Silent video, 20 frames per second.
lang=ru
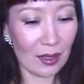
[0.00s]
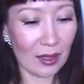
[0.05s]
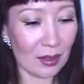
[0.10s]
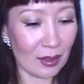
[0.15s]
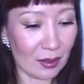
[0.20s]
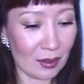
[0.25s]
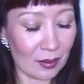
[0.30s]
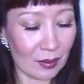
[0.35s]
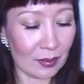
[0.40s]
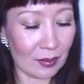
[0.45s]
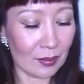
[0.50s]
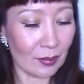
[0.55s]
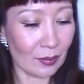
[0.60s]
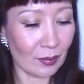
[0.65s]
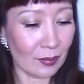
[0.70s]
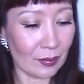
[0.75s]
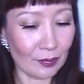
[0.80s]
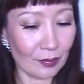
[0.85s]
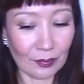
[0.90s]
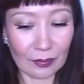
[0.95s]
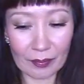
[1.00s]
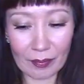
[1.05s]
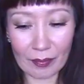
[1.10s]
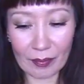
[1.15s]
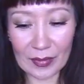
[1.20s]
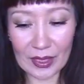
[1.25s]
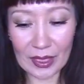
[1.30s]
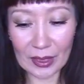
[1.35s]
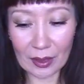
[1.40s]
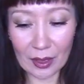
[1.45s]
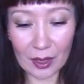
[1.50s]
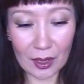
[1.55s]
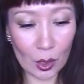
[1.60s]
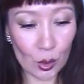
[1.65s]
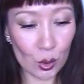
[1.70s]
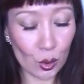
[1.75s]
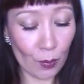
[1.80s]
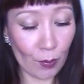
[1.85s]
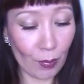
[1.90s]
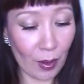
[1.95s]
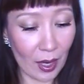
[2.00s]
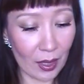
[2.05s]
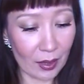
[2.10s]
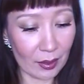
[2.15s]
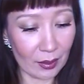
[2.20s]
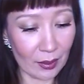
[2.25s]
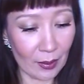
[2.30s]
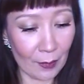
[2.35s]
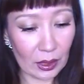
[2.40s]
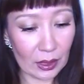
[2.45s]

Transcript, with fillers: э, тело хорошо пахло.